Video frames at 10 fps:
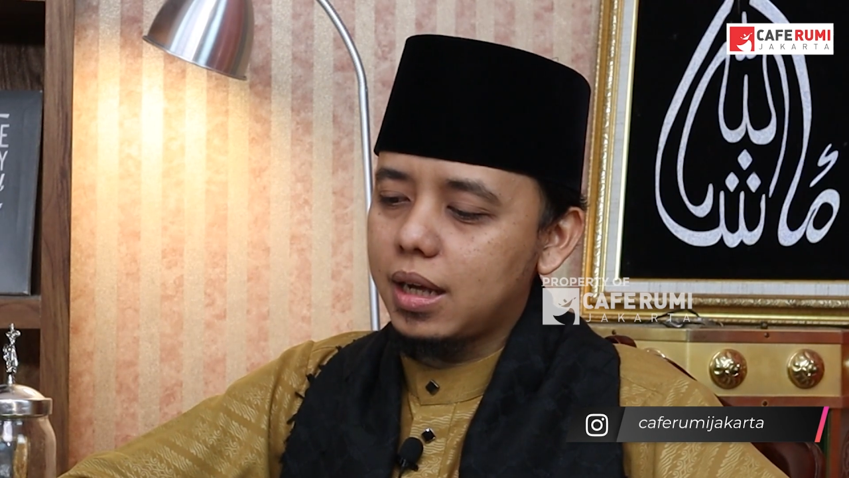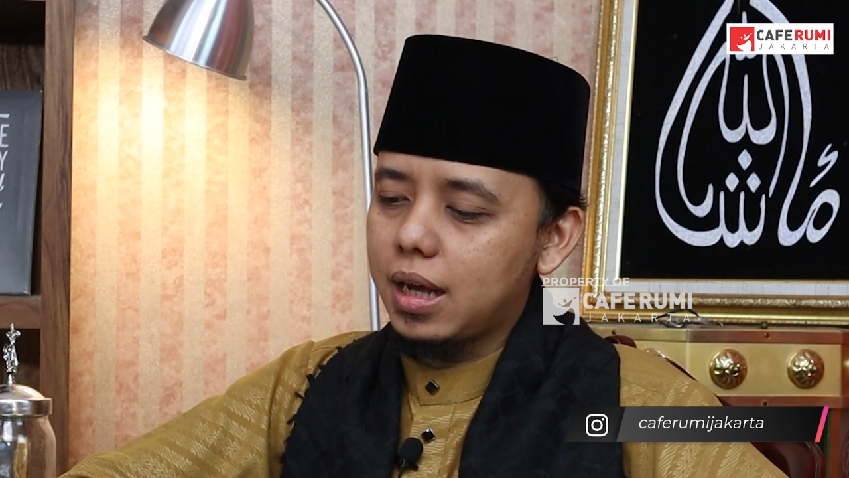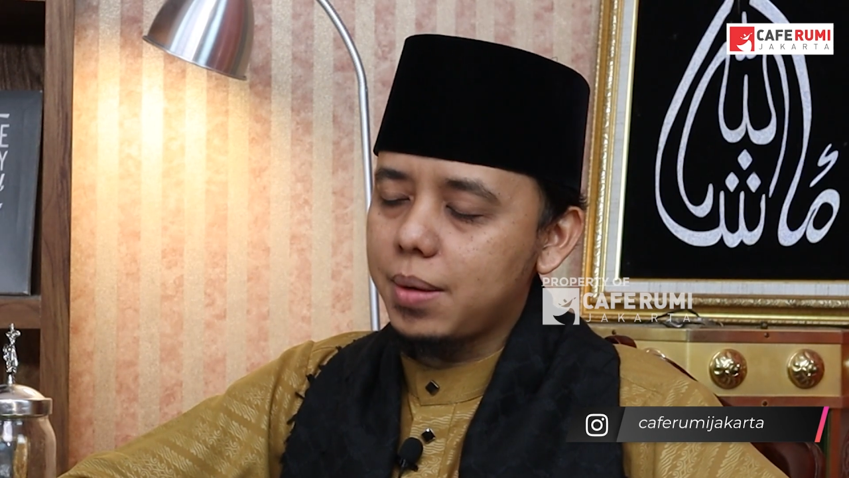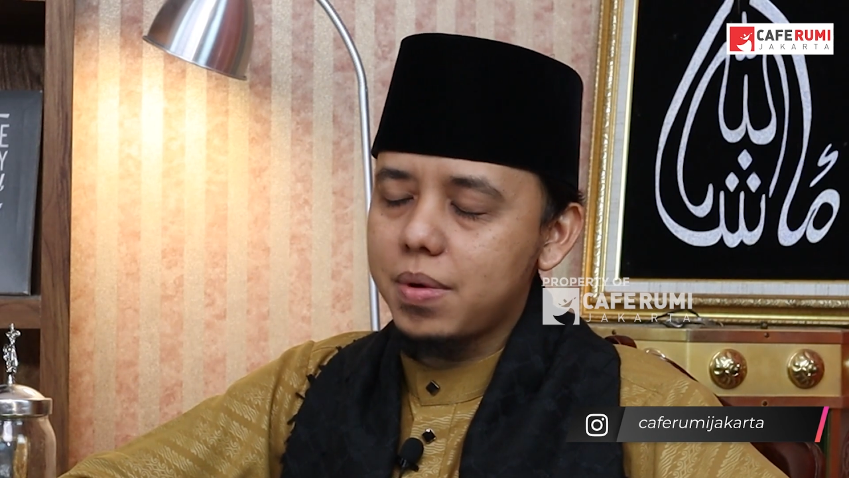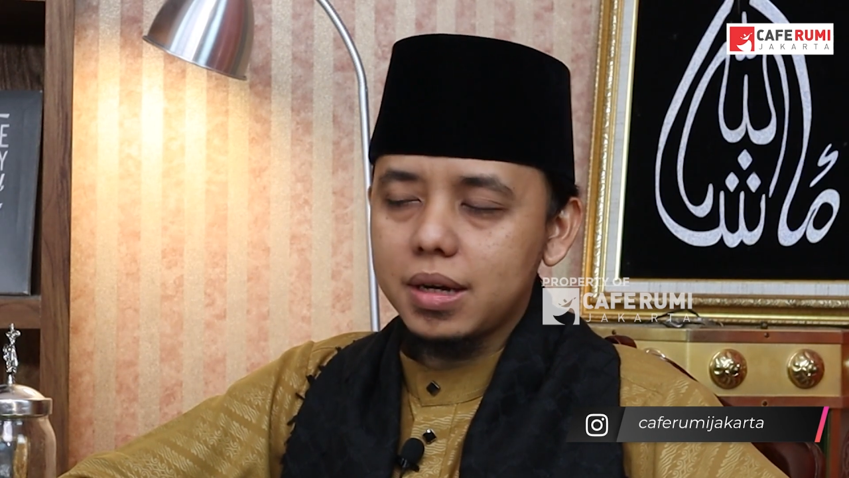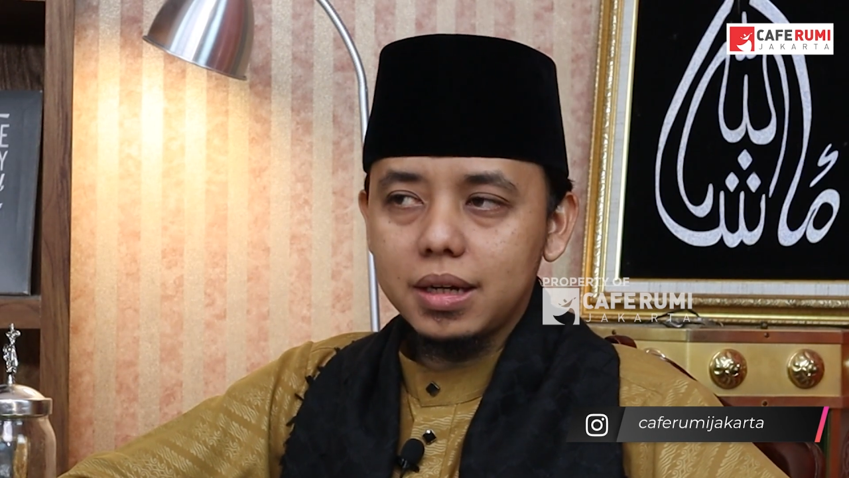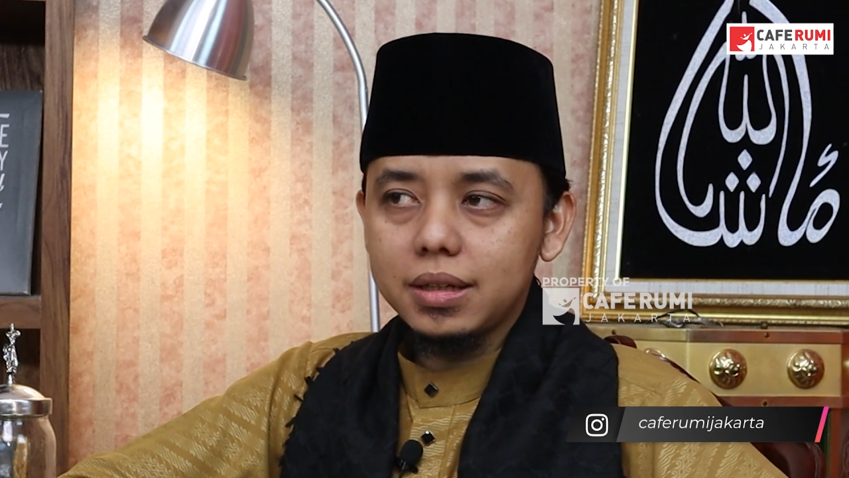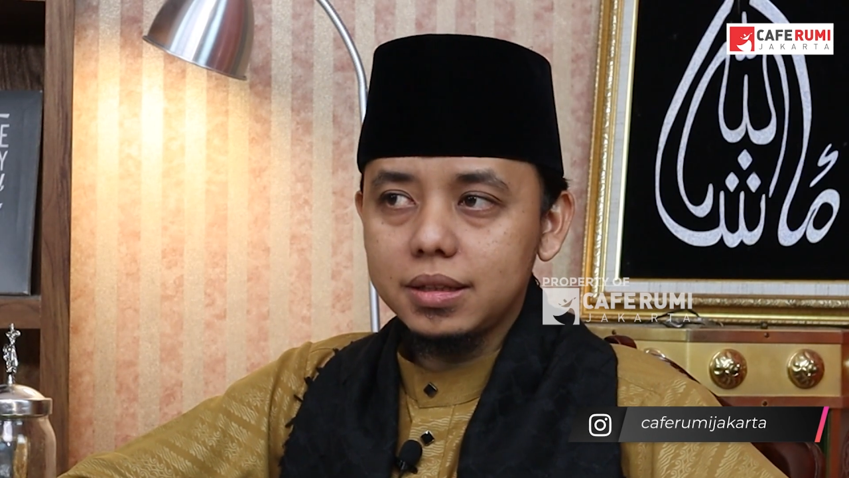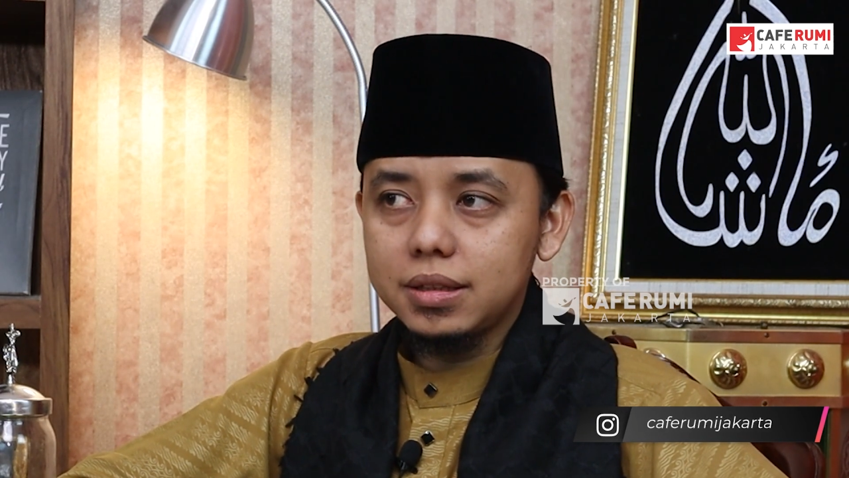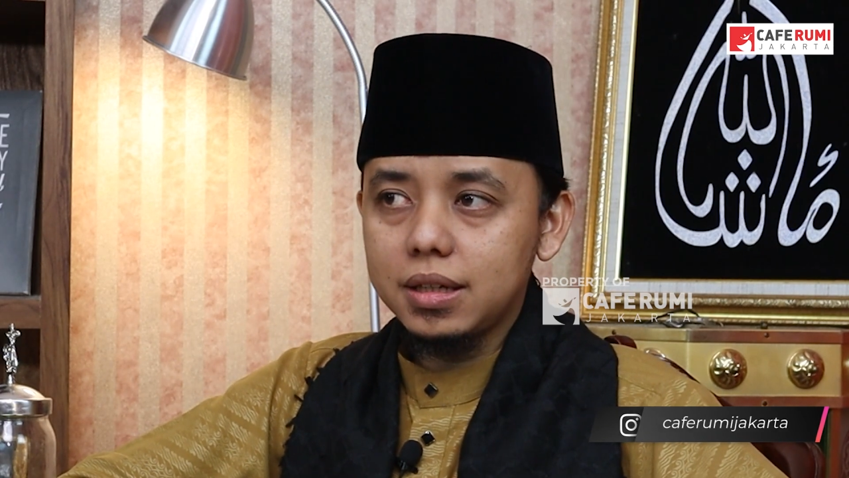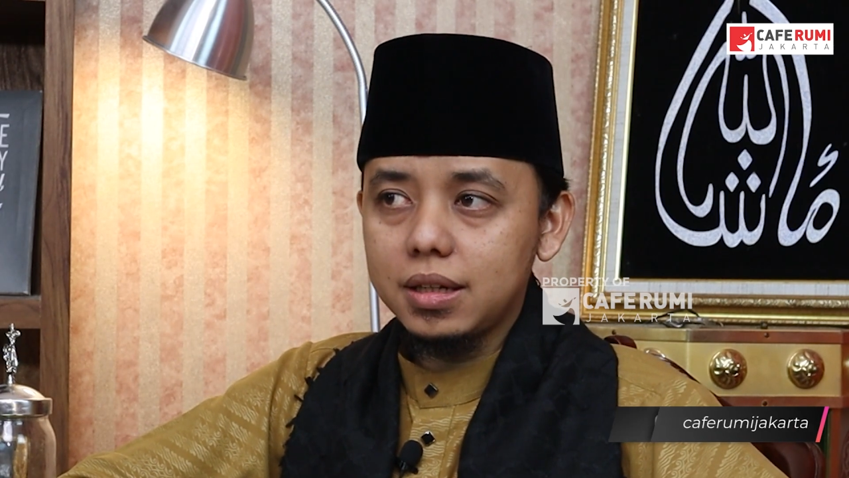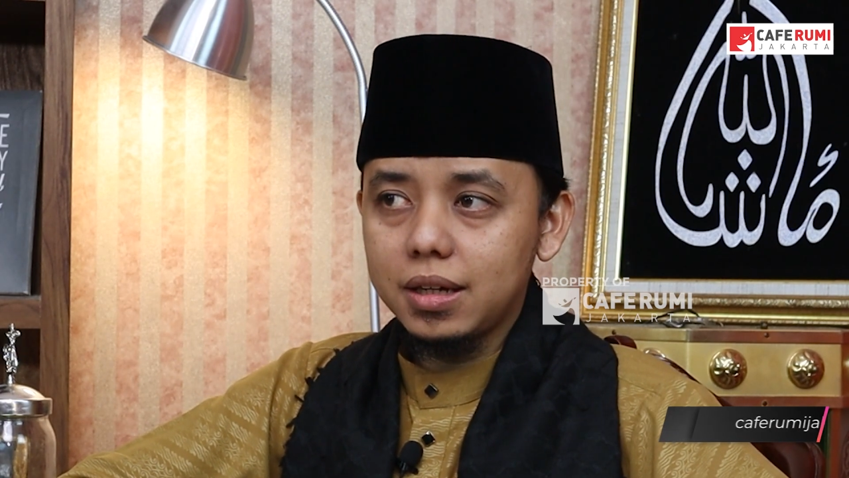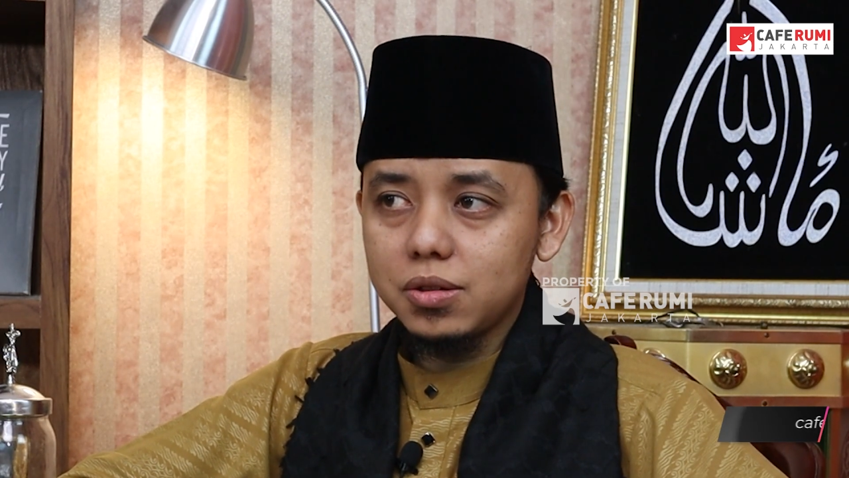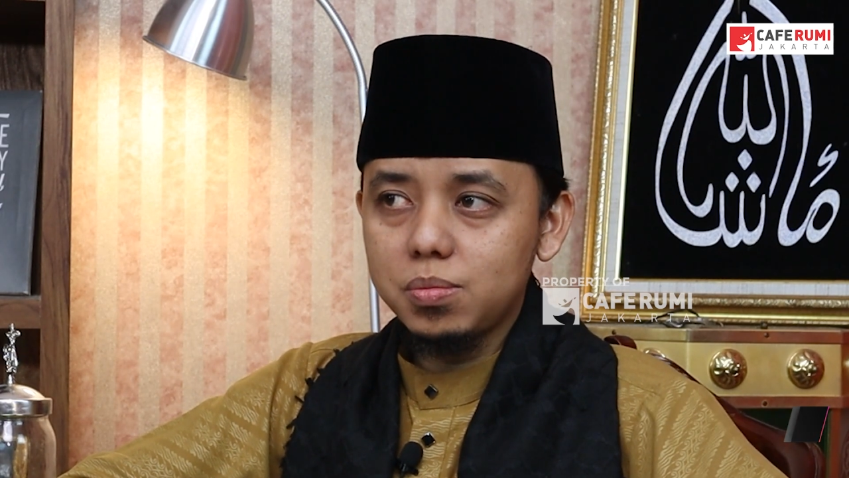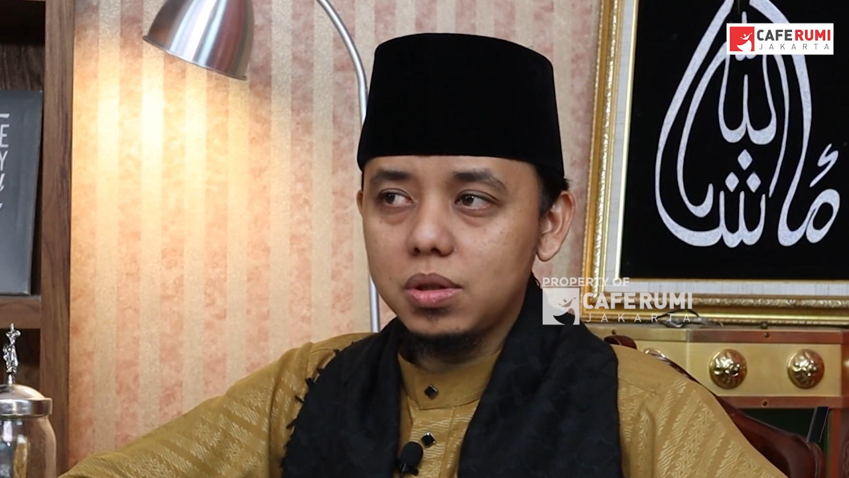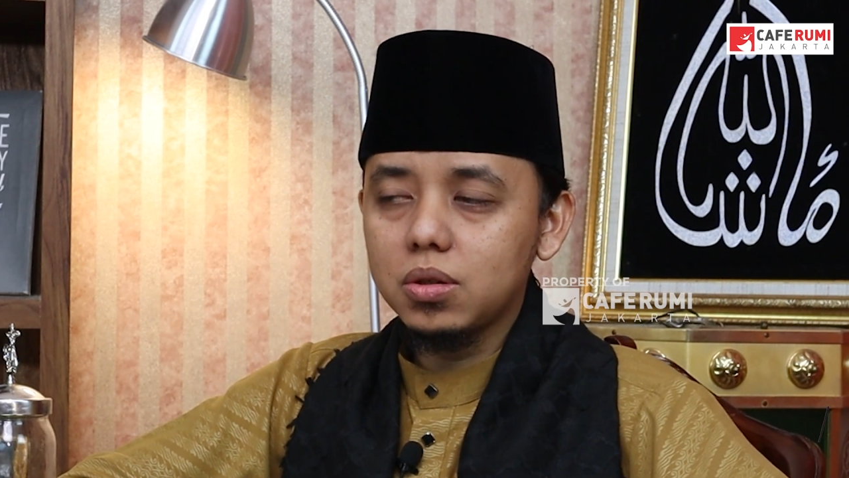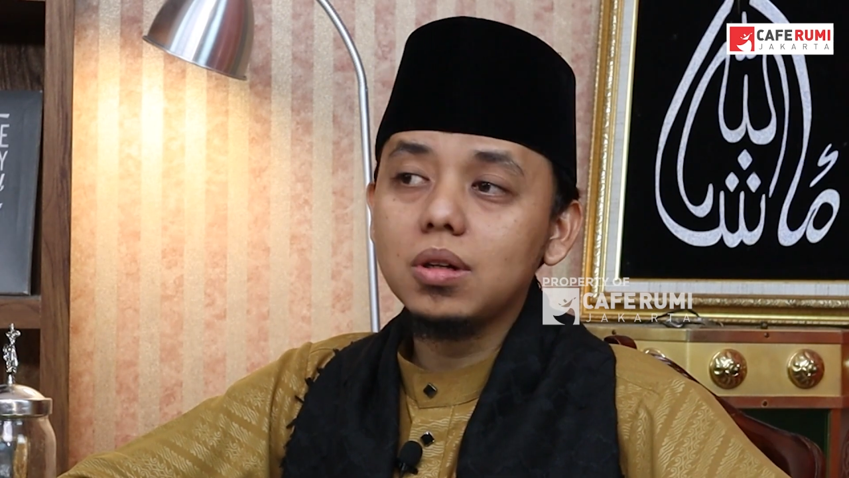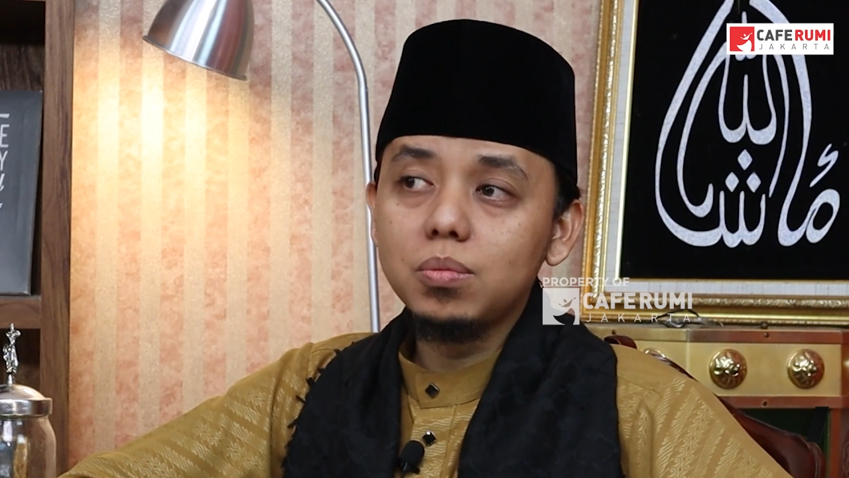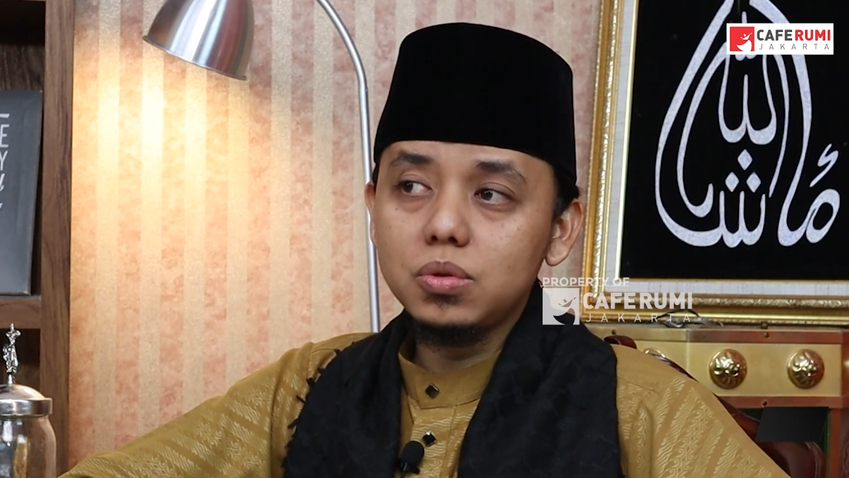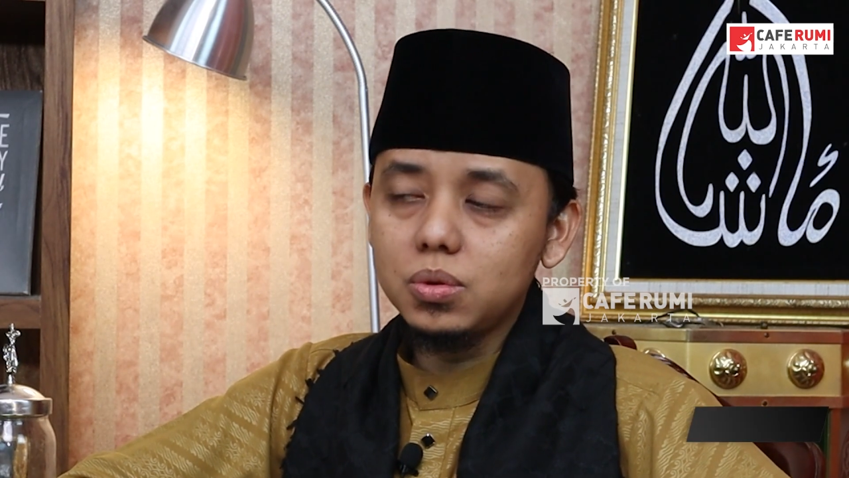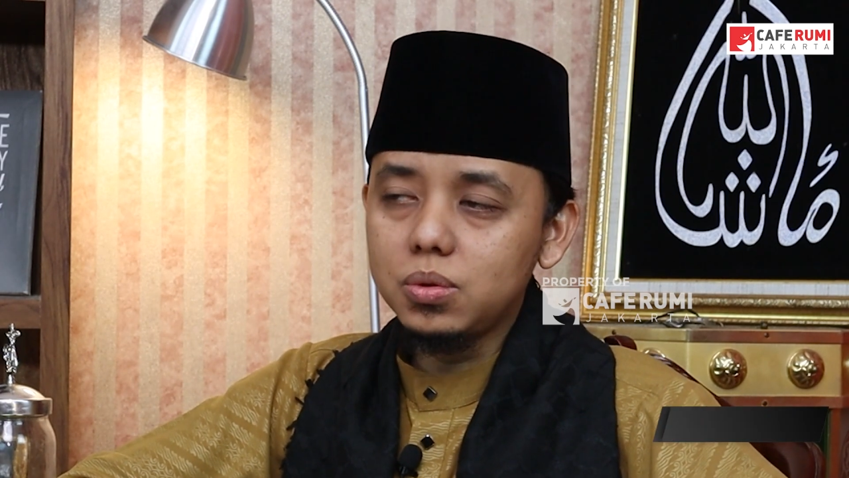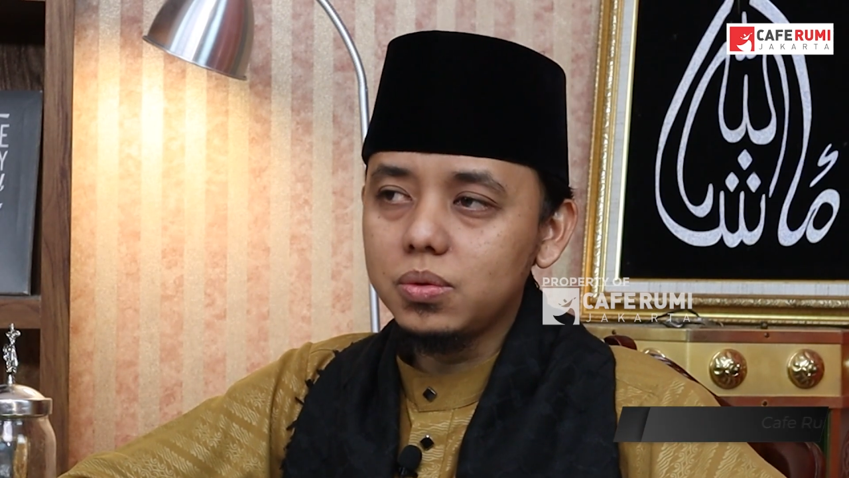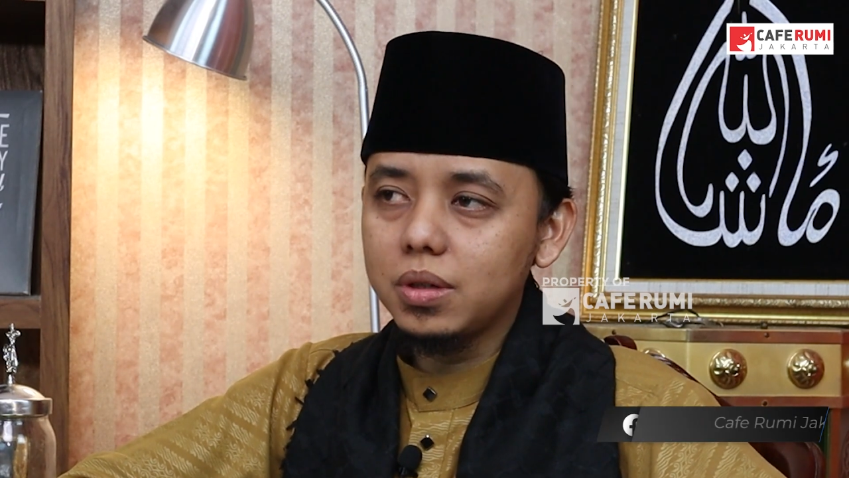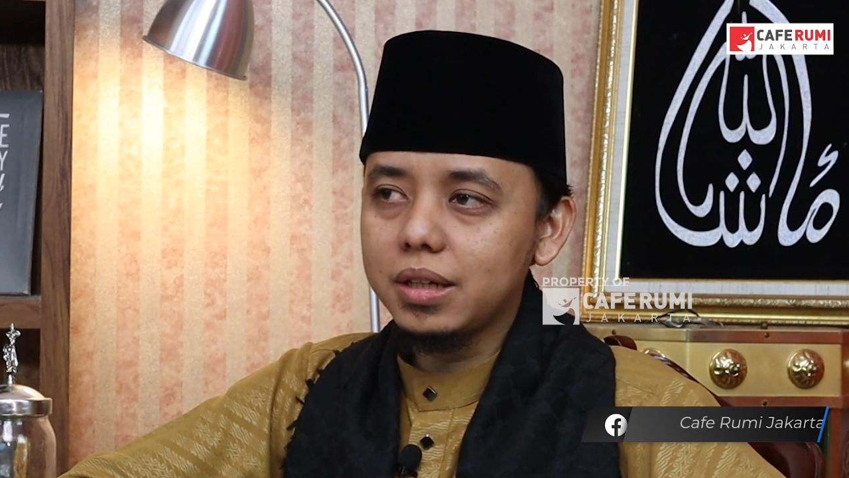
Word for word: Apakah kita harus berkolbu dulu